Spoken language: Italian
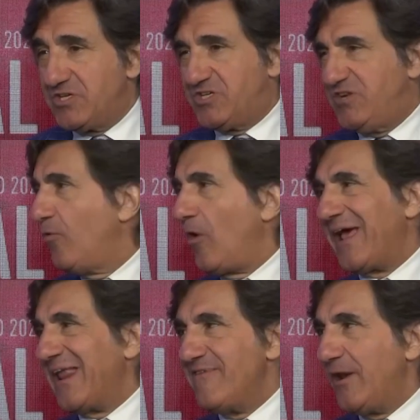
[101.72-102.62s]
ci vuole
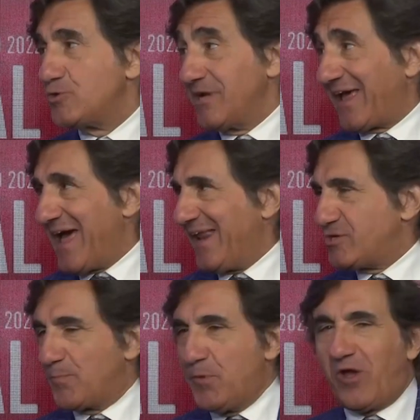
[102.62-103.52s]
a livello generale,
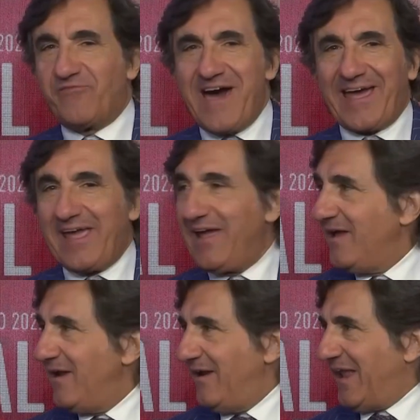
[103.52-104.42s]
cioè più che fare
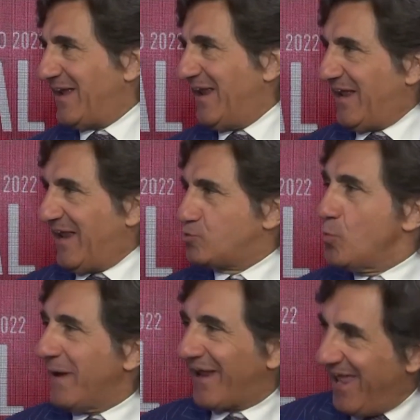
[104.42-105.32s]
la, la, la
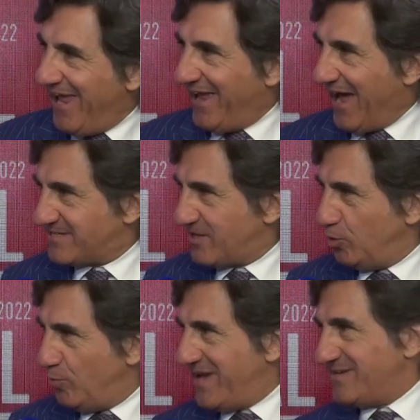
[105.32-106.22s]
Superlega,
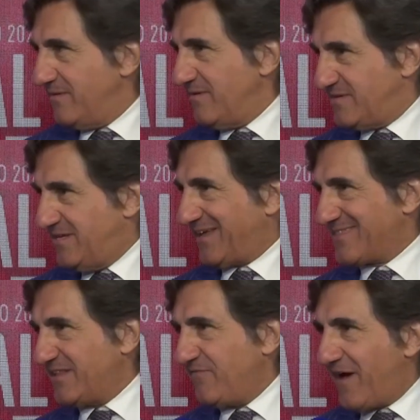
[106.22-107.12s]
secondo me si
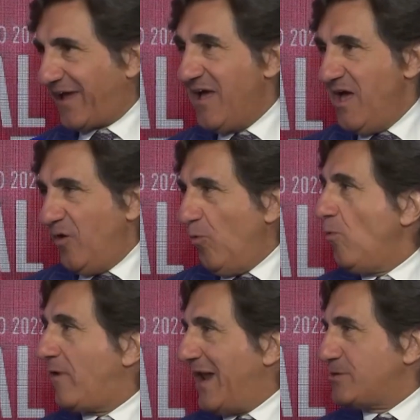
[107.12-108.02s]
tratta di fare
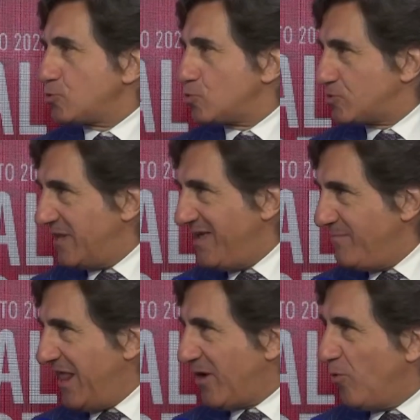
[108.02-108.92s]
un calcio
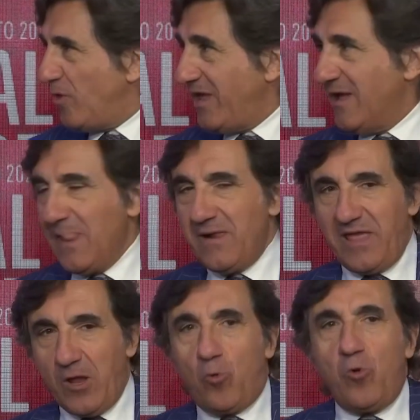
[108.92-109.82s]
sostenibile in cui,
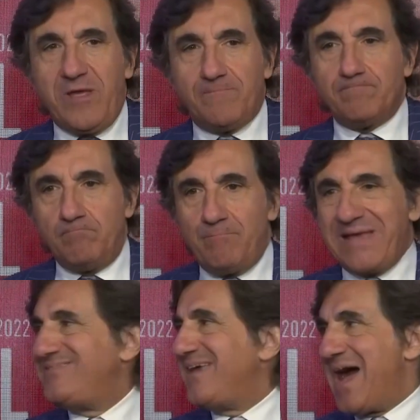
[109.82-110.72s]
in cui
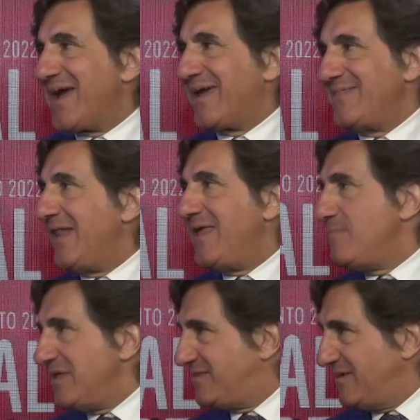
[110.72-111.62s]
metti anche dei
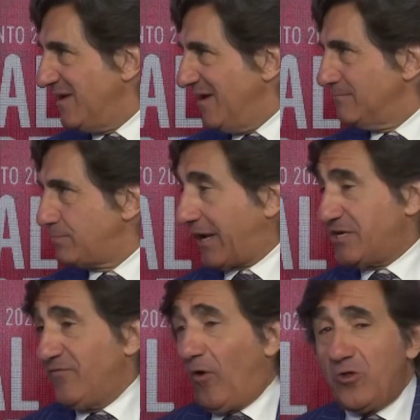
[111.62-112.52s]
limiti, perché
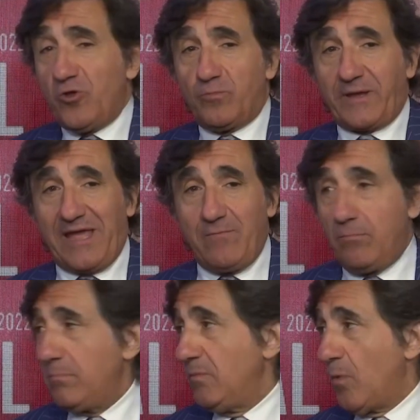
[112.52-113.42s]
ci vogliono, perché
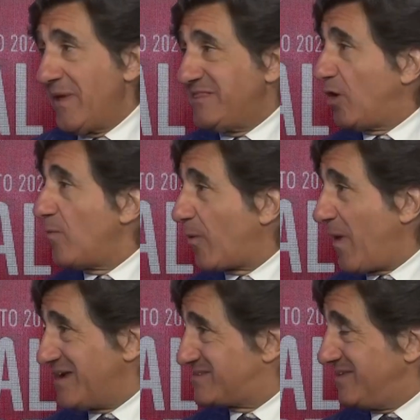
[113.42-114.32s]
in, in momenti come
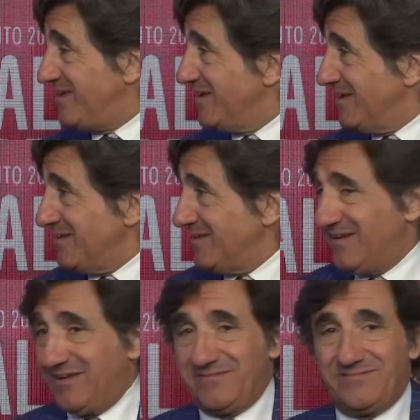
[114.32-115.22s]
questi
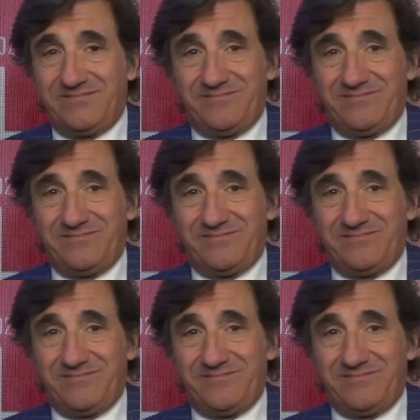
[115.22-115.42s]
eh,